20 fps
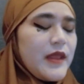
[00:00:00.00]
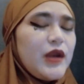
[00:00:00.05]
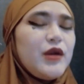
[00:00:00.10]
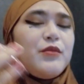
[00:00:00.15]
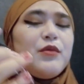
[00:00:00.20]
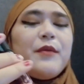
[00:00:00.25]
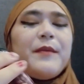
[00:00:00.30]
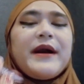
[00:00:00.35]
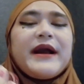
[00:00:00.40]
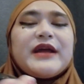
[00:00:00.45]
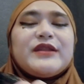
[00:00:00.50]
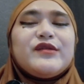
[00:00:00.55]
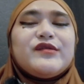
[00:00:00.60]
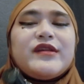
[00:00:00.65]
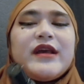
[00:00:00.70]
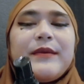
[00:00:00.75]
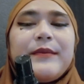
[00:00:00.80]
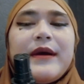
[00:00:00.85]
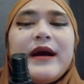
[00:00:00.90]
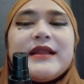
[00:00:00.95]
aduh mau pakai
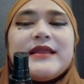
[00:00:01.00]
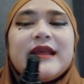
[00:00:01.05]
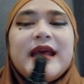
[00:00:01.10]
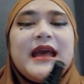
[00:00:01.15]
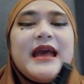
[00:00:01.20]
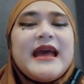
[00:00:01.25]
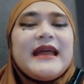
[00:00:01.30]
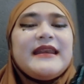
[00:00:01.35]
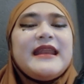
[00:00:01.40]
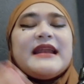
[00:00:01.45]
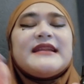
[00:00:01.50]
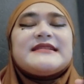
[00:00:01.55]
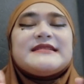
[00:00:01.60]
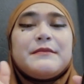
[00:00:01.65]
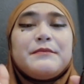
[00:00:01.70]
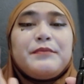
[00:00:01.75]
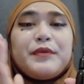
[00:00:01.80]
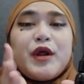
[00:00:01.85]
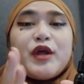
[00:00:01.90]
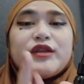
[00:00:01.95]
tuh sayang banget dan
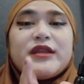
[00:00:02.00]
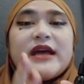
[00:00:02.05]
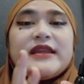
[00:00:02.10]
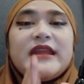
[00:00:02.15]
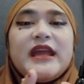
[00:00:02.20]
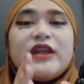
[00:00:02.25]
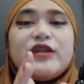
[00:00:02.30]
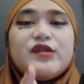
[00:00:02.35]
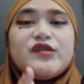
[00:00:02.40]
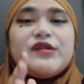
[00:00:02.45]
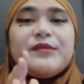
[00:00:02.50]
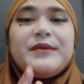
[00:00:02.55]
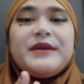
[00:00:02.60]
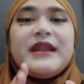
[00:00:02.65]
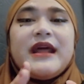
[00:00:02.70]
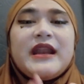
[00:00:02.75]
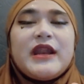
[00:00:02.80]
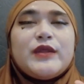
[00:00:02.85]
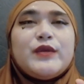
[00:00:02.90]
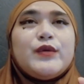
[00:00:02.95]
semprotannya itu
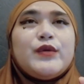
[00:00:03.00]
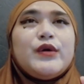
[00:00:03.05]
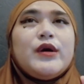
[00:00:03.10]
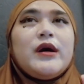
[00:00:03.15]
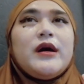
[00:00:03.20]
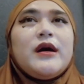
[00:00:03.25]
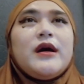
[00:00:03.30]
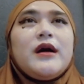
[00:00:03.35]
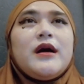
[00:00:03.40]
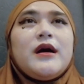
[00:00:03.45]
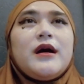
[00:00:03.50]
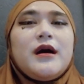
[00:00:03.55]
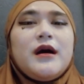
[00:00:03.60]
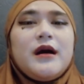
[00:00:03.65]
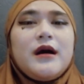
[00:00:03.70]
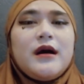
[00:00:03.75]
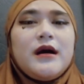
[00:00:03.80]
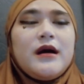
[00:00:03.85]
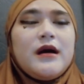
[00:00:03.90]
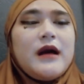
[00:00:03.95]
sebenarnya tuh
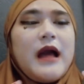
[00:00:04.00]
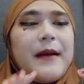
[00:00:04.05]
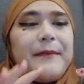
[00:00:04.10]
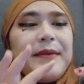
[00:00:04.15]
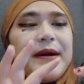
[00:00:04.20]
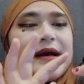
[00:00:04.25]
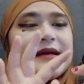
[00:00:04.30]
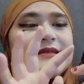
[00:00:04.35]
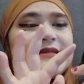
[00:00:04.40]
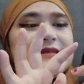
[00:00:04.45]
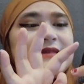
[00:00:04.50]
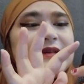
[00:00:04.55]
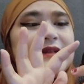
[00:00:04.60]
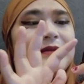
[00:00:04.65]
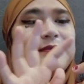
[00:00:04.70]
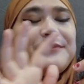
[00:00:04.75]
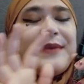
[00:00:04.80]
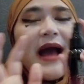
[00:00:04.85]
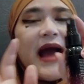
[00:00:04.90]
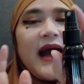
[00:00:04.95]
uh, apa
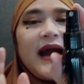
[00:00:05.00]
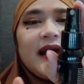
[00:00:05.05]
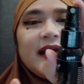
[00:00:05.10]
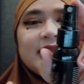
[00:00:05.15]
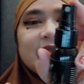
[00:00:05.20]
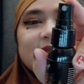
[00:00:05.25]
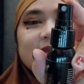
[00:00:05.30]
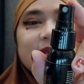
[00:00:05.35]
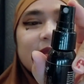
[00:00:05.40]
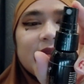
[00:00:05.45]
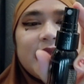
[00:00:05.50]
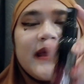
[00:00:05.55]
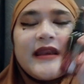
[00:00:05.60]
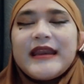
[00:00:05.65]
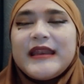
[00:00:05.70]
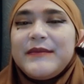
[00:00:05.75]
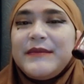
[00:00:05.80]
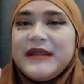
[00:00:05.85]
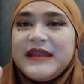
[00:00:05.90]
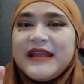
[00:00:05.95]
kecil banget
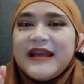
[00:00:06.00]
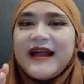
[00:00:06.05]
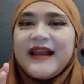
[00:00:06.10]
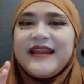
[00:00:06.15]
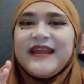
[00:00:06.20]
karena ini mini